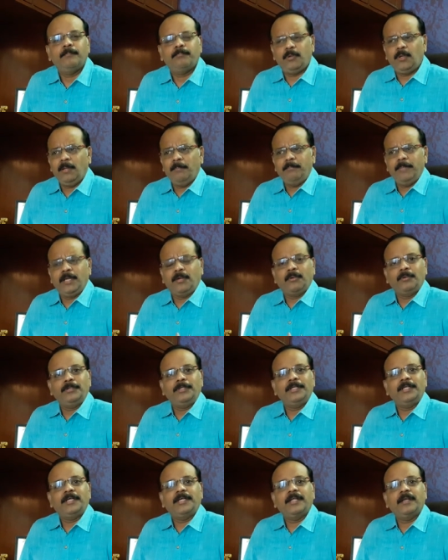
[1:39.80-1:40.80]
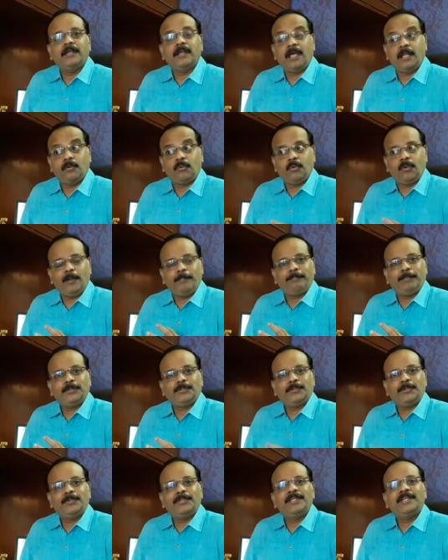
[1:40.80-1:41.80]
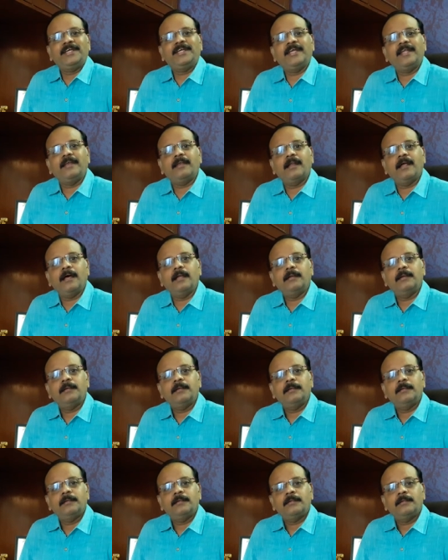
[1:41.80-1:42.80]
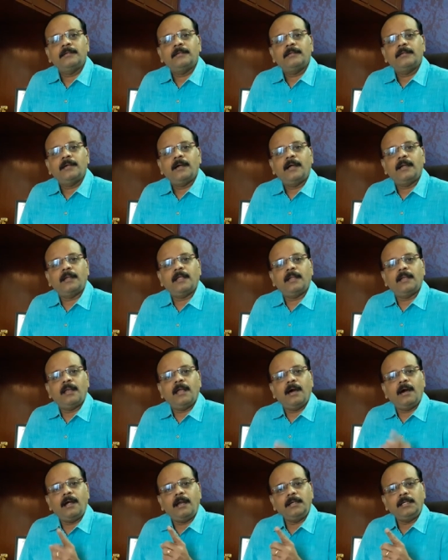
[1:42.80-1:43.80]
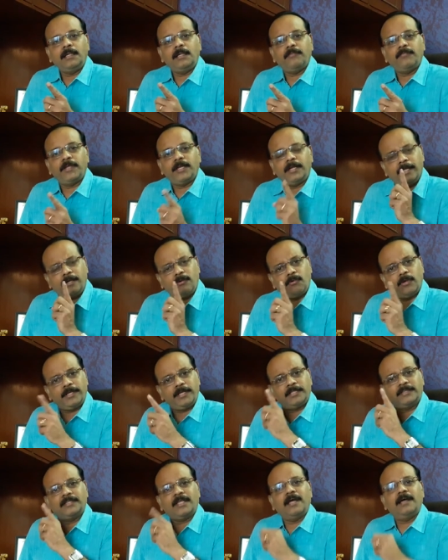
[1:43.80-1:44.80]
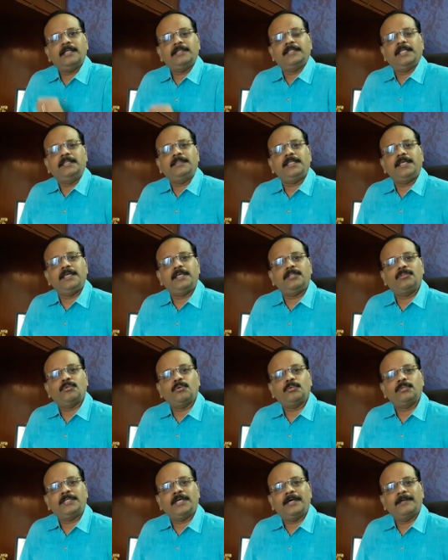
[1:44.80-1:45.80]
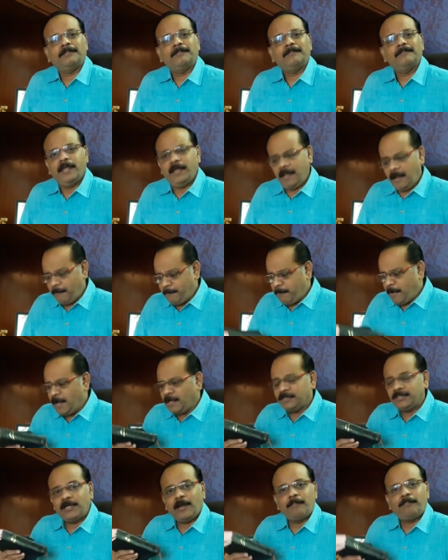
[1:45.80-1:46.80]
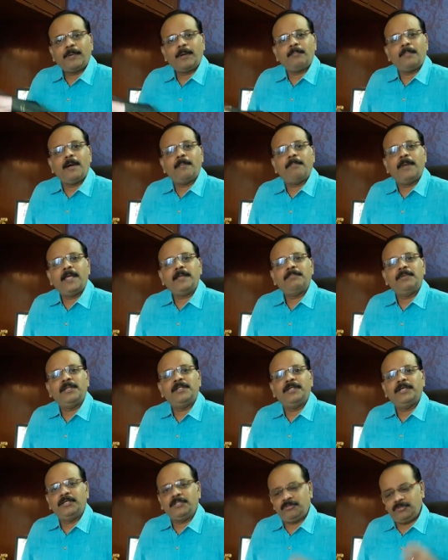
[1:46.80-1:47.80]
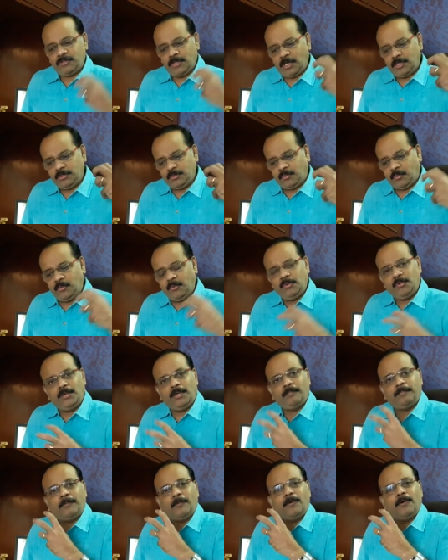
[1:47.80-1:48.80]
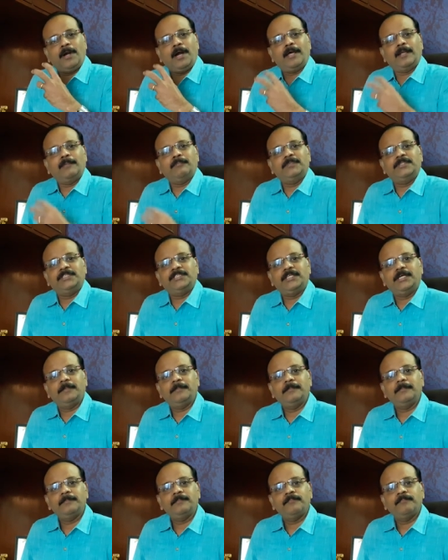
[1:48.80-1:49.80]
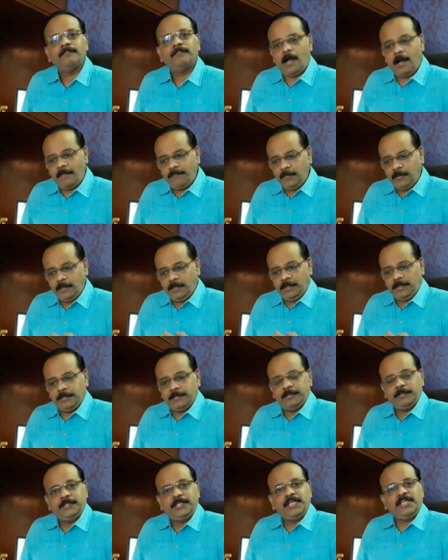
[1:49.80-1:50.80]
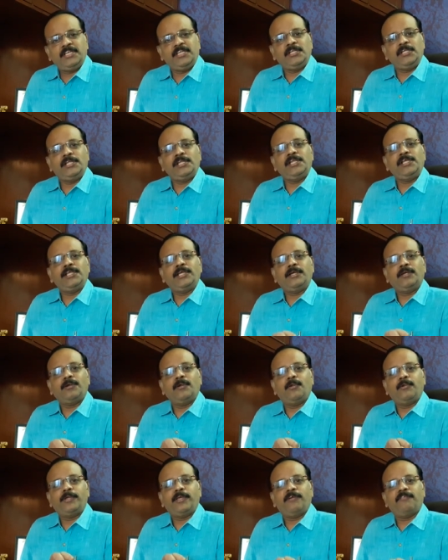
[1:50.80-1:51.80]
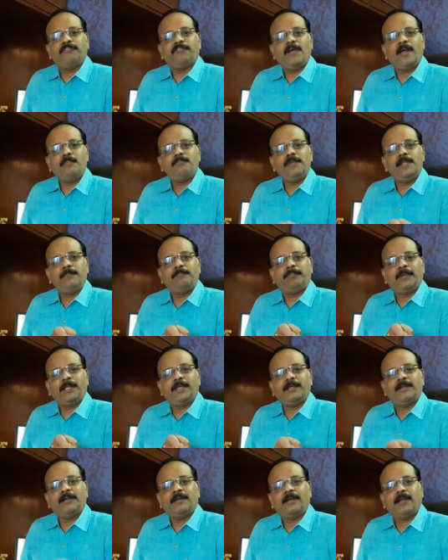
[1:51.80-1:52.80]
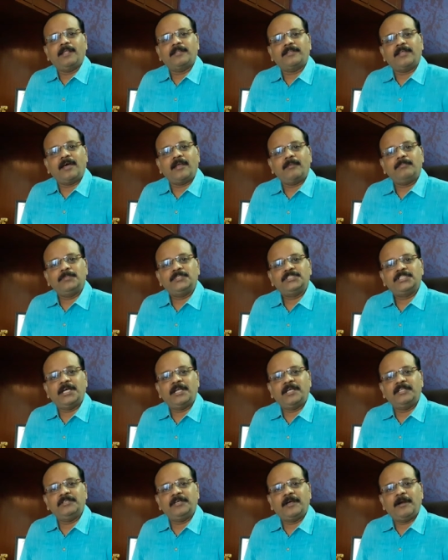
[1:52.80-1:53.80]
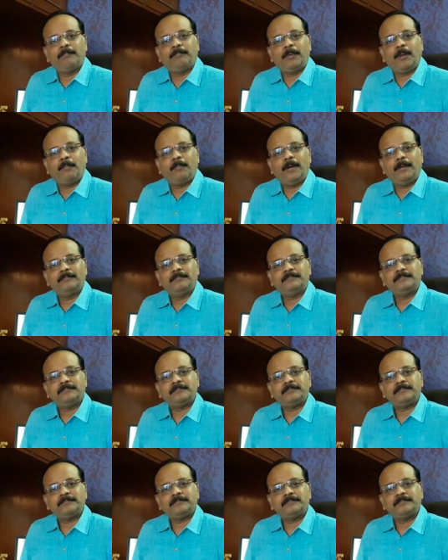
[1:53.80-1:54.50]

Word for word: புலம்பிக் கொண்டிருக்கின்றார் குழப்பத்தோடு இருக்கின்றார் ஆனால் ஆண்டவர் என்னுடைய தந்தையை தொட்டார் என் அப்பா அதுக்கப்புறமா பைபிளை எடுத்து அதுக்குள்ள போக ஆரம்பிச்சார் அவர் டெய்லி எங்களுடைய ஃபேமிலி ப்ரேயரை நடத்த ஆரம்பிச்சார் அதுக்கப்புறமா